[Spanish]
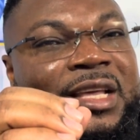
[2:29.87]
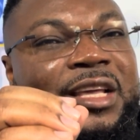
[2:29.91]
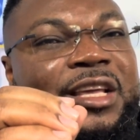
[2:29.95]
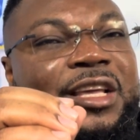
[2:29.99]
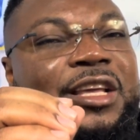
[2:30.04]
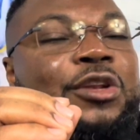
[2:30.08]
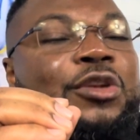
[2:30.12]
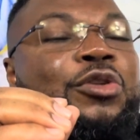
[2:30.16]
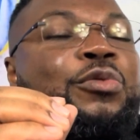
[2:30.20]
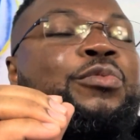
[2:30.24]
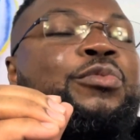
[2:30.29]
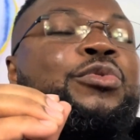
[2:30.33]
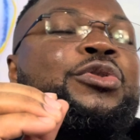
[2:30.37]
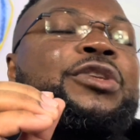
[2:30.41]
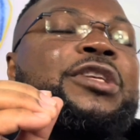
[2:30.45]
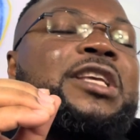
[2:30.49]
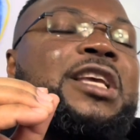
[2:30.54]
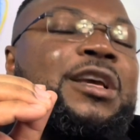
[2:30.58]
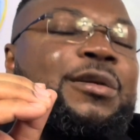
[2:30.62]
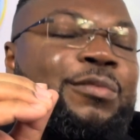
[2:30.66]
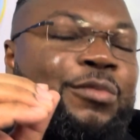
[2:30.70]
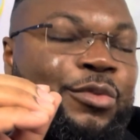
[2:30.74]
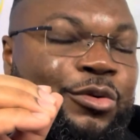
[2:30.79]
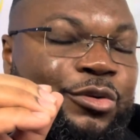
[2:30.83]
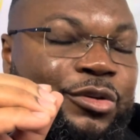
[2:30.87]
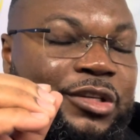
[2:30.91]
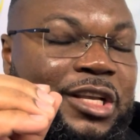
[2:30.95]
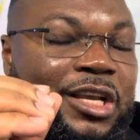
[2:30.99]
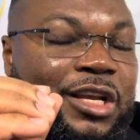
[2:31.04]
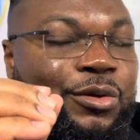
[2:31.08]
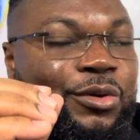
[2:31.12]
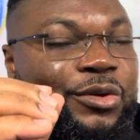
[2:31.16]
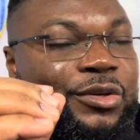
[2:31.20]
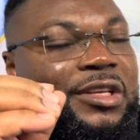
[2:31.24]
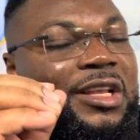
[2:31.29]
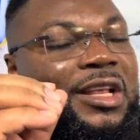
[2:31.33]
Que no busquemos que
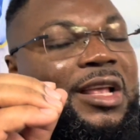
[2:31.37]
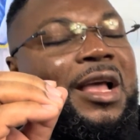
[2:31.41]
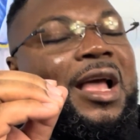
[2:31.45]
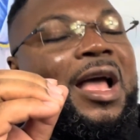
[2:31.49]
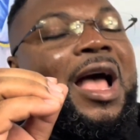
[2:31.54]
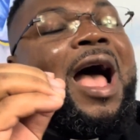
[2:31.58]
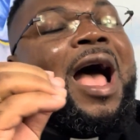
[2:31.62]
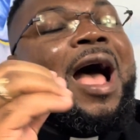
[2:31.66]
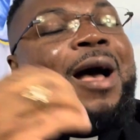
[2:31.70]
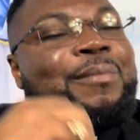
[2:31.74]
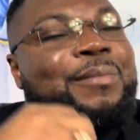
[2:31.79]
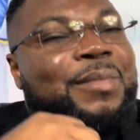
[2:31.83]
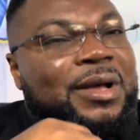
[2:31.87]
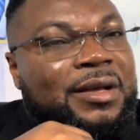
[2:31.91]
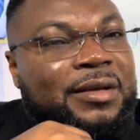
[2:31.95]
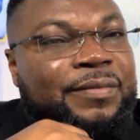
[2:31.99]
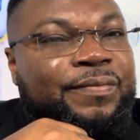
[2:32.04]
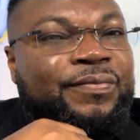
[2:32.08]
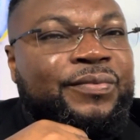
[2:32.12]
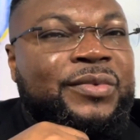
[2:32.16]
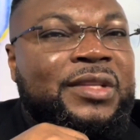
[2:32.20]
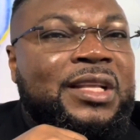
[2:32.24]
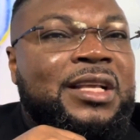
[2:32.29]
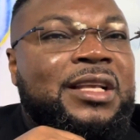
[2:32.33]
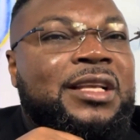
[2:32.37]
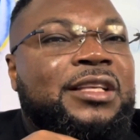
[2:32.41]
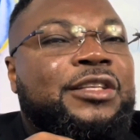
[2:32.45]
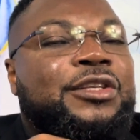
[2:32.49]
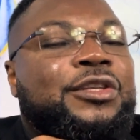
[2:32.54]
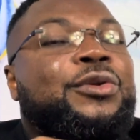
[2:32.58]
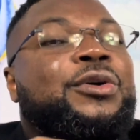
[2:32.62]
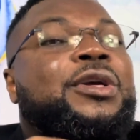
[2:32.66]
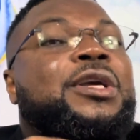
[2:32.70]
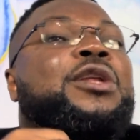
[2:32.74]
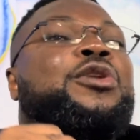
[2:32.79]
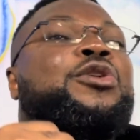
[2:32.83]
nos aman,
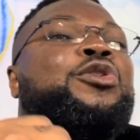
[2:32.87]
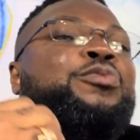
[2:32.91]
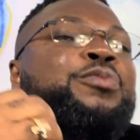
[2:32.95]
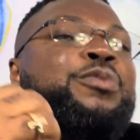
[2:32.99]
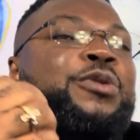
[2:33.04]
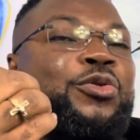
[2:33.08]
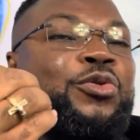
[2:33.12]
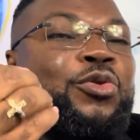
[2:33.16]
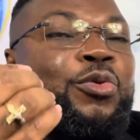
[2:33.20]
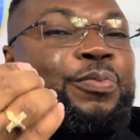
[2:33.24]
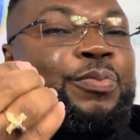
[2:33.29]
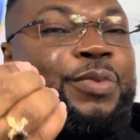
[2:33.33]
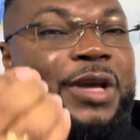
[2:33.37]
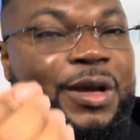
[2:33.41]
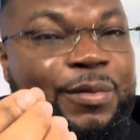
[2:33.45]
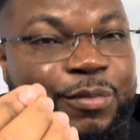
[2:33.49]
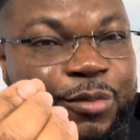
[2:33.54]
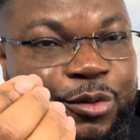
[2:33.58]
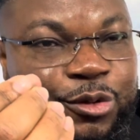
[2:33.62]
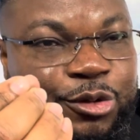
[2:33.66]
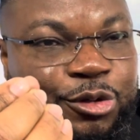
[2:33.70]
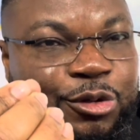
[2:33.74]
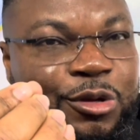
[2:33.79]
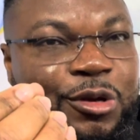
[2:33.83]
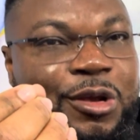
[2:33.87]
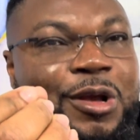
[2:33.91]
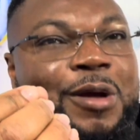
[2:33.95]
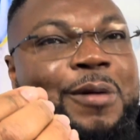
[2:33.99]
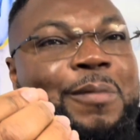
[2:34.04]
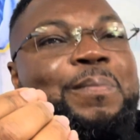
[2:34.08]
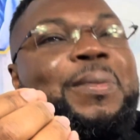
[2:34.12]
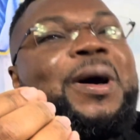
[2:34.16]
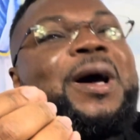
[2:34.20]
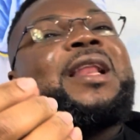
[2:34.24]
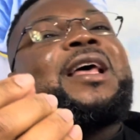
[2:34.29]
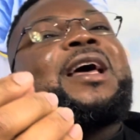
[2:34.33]
sino que nos preocupemos
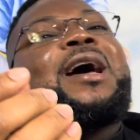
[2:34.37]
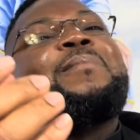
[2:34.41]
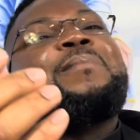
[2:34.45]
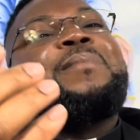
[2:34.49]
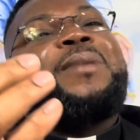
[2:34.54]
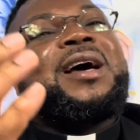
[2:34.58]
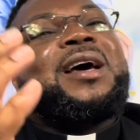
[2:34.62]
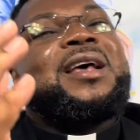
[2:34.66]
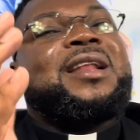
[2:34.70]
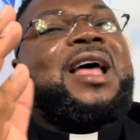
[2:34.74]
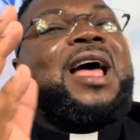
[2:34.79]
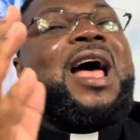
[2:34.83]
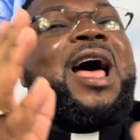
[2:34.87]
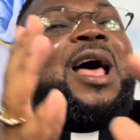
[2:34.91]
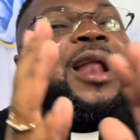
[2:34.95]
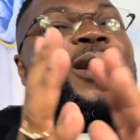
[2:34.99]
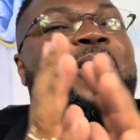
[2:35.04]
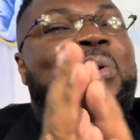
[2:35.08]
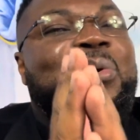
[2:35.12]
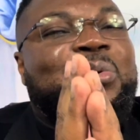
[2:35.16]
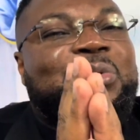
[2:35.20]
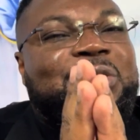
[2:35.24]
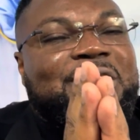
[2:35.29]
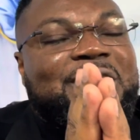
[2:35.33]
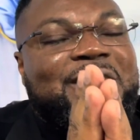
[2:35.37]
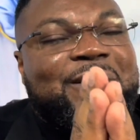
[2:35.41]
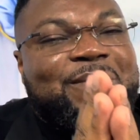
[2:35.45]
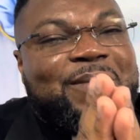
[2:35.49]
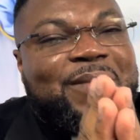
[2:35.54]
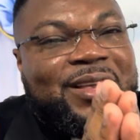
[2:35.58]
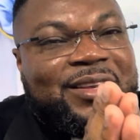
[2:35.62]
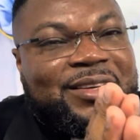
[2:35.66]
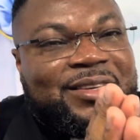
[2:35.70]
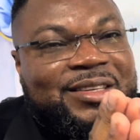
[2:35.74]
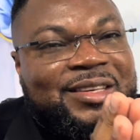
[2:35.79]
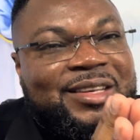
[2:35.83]
para amar a los
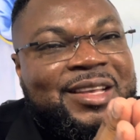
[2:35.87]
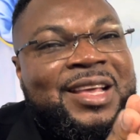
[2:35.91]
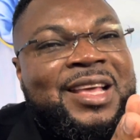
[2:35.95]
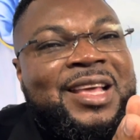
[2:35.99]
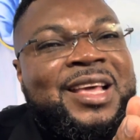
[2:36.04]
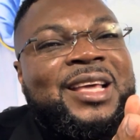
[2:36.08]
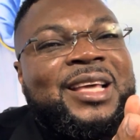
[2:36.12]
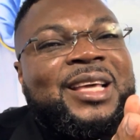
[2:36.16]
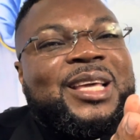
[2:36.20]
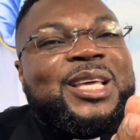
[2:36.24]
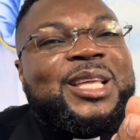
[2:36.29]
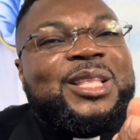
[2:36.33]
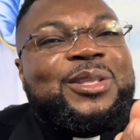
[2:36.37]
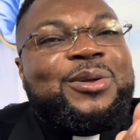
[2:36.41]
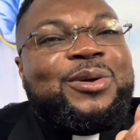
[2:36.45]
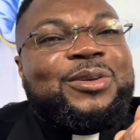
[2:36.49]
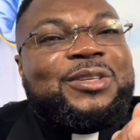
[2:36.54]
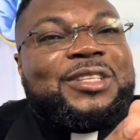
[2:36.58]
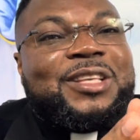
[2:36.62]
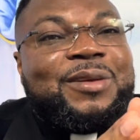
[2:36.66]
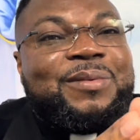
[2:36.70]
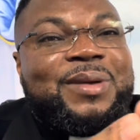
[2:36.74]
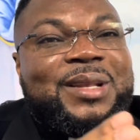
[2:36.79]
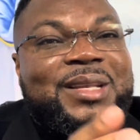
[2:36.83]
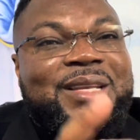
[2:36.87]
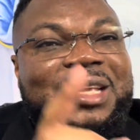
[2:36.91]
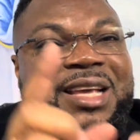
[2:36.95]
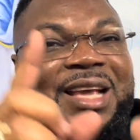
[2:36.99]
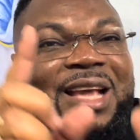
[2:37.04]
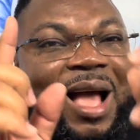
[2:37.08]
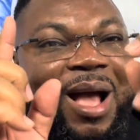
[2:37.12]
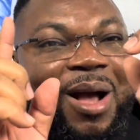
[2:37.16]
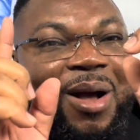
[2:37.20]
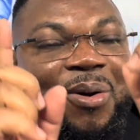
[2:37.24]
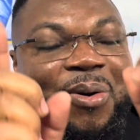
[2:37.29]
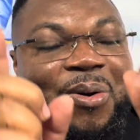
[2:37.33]
demás. Que Dios te
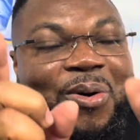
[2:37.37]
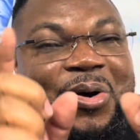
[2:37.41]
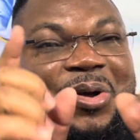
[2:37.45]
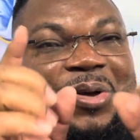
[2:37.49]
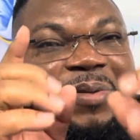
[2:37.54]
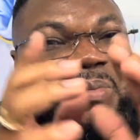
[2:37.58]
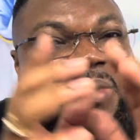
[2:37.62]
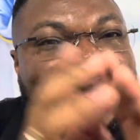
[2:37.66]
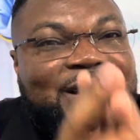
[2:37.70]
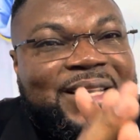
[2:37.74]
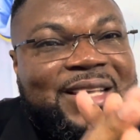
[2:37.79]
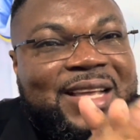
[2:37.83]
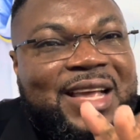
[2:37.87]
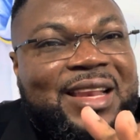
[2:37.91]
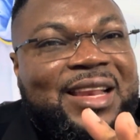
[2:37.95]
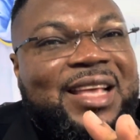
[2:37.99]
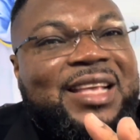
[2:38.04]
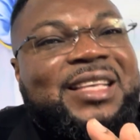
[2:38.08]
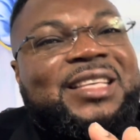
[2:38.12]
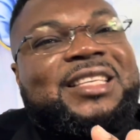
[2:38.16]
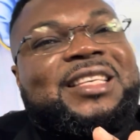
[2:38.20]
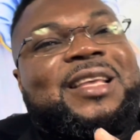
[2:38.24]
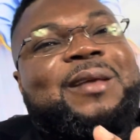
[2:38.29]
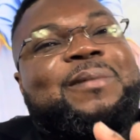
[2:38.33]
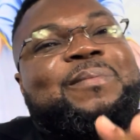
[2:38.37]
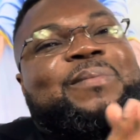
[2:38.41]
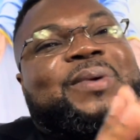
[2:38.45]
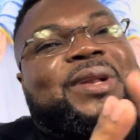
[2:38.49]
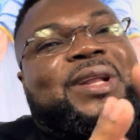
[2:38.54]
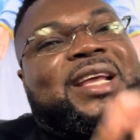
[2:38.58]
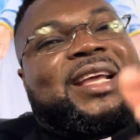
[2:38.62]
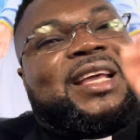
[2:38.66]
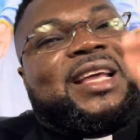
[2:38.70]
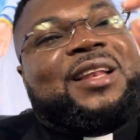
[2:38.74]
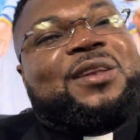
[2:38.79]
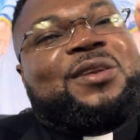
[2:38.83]
bendiga hoy, mañana y
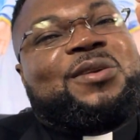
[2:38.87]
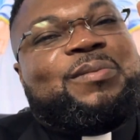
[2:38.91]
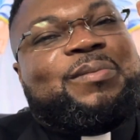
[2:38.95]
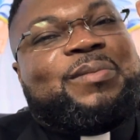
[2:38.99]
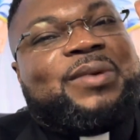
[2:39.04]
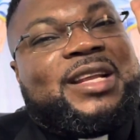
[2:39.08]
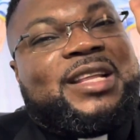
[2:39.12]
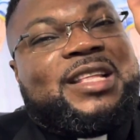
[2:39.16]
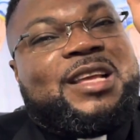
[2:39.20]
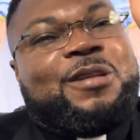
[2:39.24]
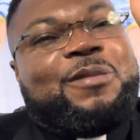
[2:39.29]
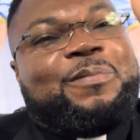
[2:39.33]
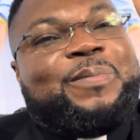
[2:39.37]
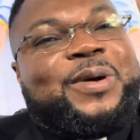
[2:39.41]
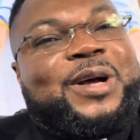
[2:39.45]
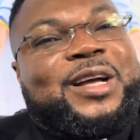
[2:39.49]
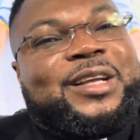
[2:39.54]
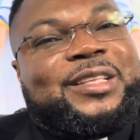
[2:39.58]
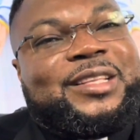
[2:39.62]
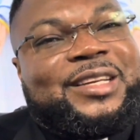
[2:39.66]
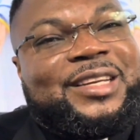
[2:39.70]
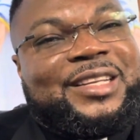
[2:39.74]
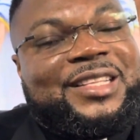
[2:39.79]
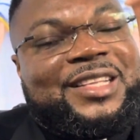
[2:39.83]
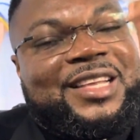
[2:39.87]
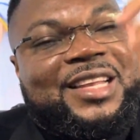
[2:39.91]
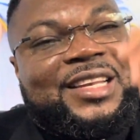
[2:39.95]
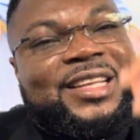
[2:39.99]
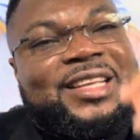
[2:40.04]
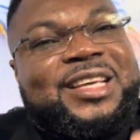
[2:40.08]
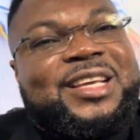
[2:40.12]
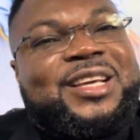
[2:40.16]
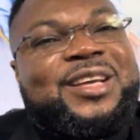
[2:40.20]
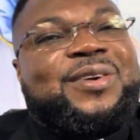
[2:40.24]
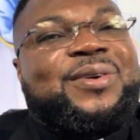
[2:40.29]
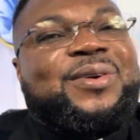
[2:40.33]
siempre en el nombre del Padre, del
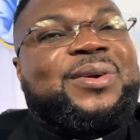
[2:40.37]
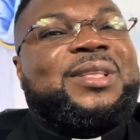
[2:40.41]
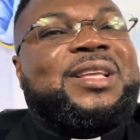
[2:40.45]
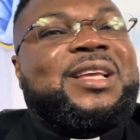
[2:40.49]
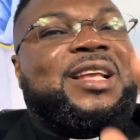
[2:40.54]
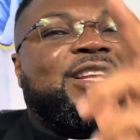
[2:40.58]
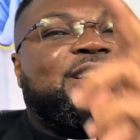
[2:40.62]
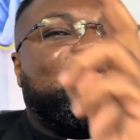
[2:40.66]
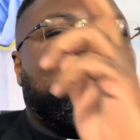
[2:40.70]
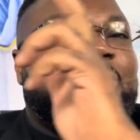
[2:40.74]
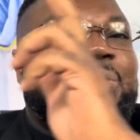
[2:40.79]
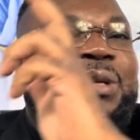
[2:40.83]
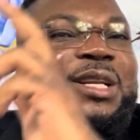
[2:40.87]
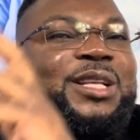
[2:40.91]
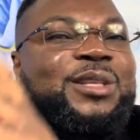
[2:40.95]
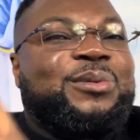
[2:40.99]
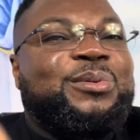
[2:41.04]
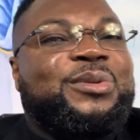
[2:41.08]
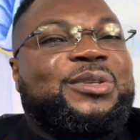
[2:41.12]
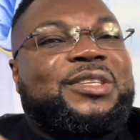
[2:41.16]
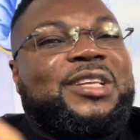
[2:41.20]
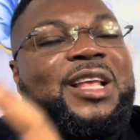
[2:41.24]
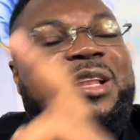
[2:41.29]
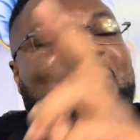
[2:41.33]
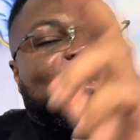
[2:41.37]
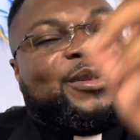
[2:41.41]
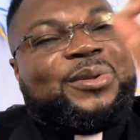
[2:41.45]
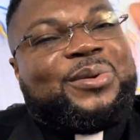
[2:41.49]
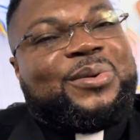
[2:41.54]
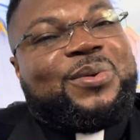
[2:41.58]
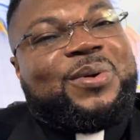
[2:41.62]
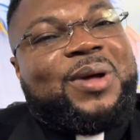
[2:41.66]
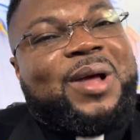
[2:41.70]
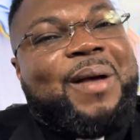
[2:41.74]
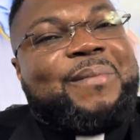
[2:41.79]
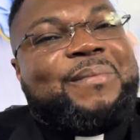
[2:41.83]
Hijo y del Espíritu
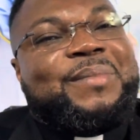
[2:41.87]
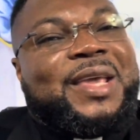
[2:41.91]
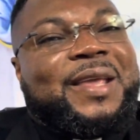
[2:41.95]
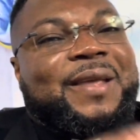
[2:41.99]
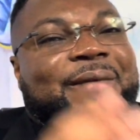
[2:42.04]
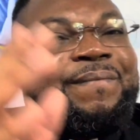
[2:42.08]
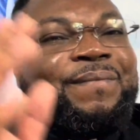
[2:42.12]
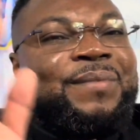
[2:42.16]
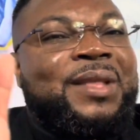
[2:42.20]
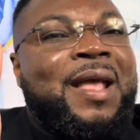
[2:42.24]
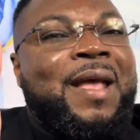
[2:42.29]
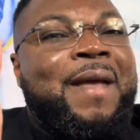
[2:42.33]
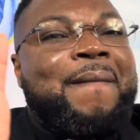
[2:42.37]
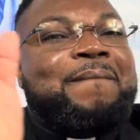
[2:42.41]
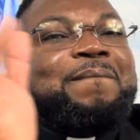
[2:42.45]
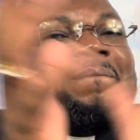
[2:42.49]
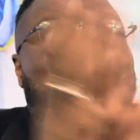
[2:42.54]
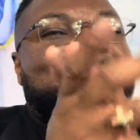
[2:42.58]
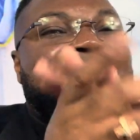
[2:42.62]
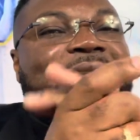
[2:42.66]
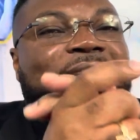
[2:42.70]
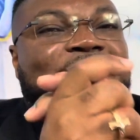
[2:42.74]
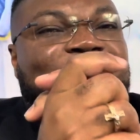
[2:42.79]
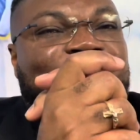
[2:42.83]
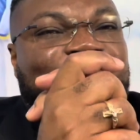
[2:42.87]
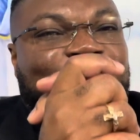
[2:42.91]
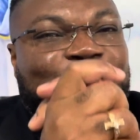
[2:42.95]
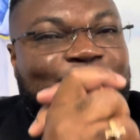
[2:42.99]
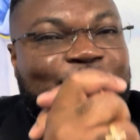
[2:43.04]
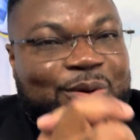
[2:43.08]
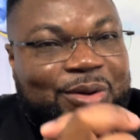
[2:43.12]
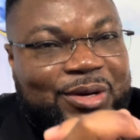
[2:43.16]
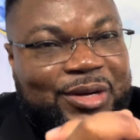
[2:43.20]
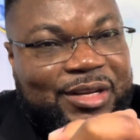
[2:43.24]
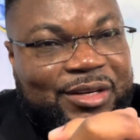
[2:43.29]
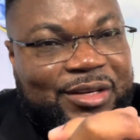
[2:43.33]
Santo. Amén.
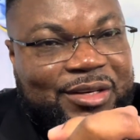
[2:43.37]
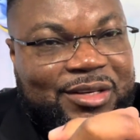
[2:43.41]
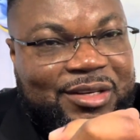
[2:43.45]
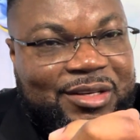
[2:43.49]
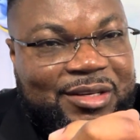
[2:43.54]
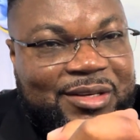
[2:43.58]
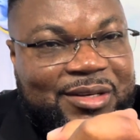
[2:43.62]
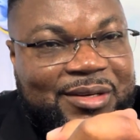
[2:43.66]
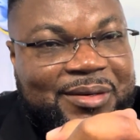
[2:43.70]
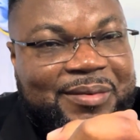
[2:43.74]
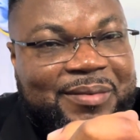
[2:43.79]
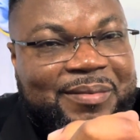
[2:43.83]
Bendiciones.